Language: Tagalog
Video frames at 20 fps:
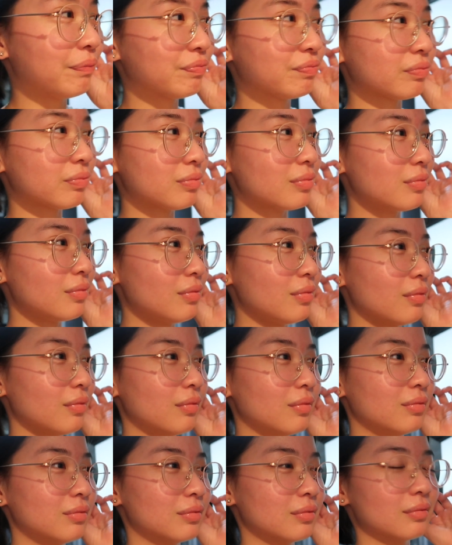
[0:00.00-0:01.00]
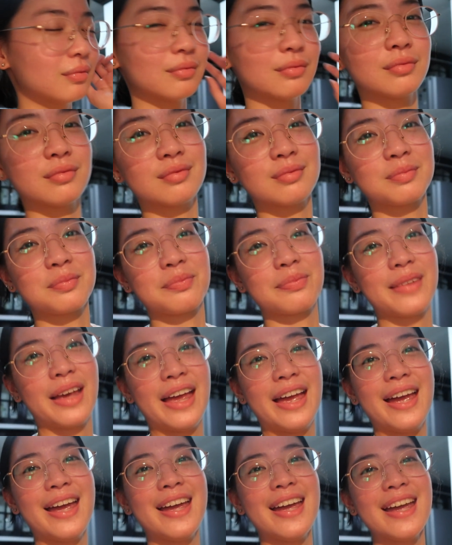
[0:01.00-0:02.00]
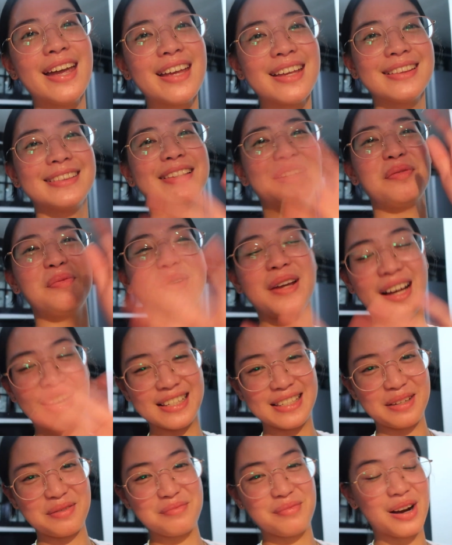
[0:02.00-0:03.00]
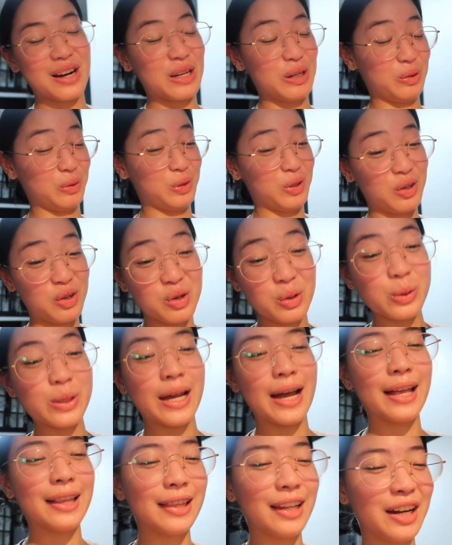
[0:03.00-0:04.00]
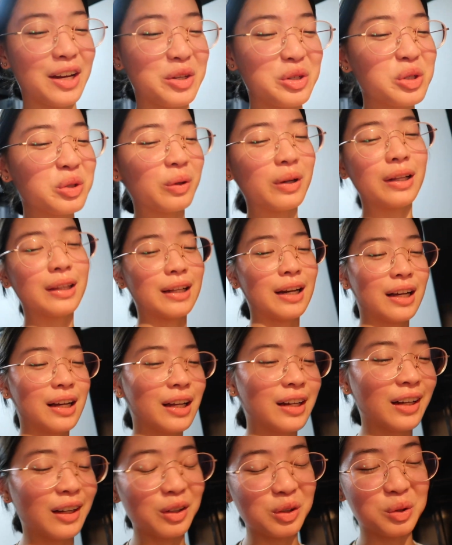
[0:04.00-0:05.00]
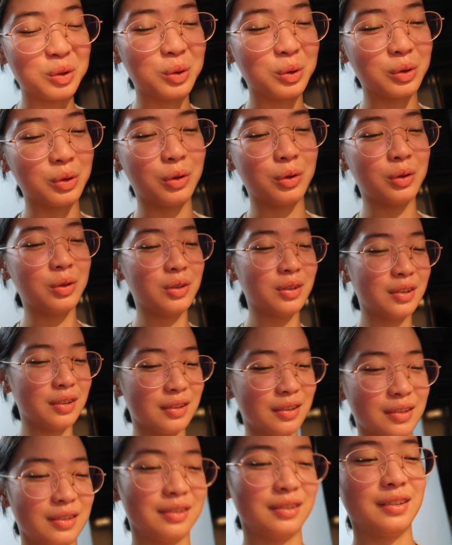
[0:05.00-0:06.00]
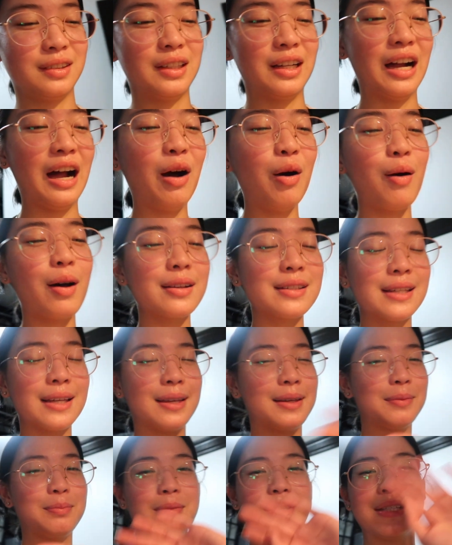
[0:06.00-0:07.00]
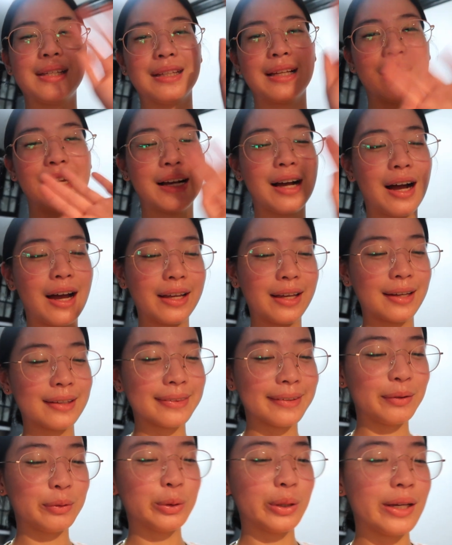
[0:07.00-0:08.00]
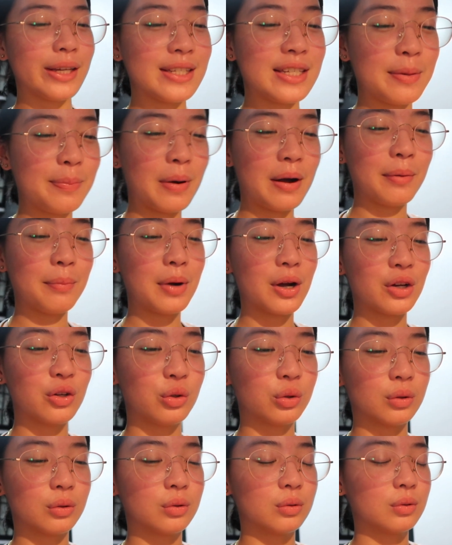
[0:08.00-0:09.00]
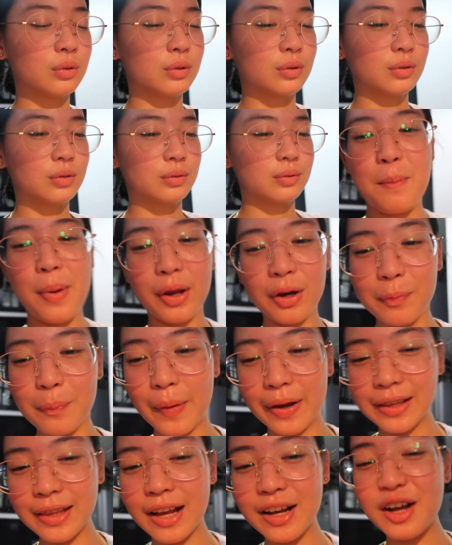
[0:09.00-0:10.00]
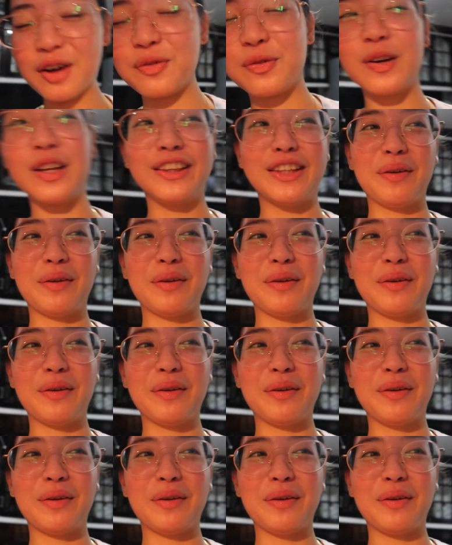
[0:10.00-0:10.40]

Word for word: maano pa magluto si Andre? Eh, trip niya kasing magluto. Oo, si Andre usually talaga nagluto. Andre mahilig magluto. Ako kasi busy talaga kaya hindi ko naisip ang magluto. Walang hilig. Pero pag nagka-free